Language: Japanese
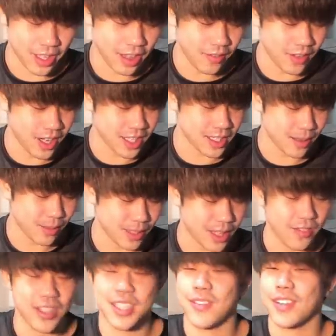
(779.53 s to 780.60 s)
ね皆さんも
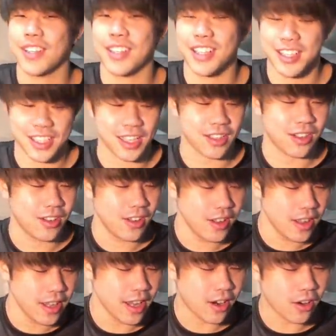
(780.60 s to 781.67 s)
試してみてください
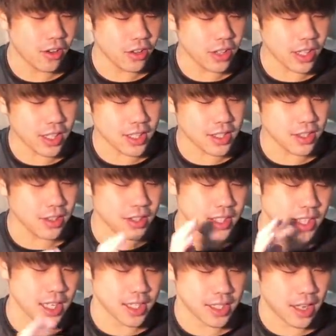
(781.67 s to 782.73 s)
いやこのデッキ強いん
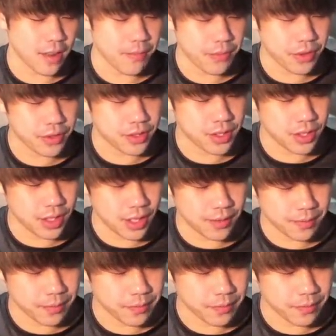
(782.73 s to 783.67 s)
じゃないですか普通に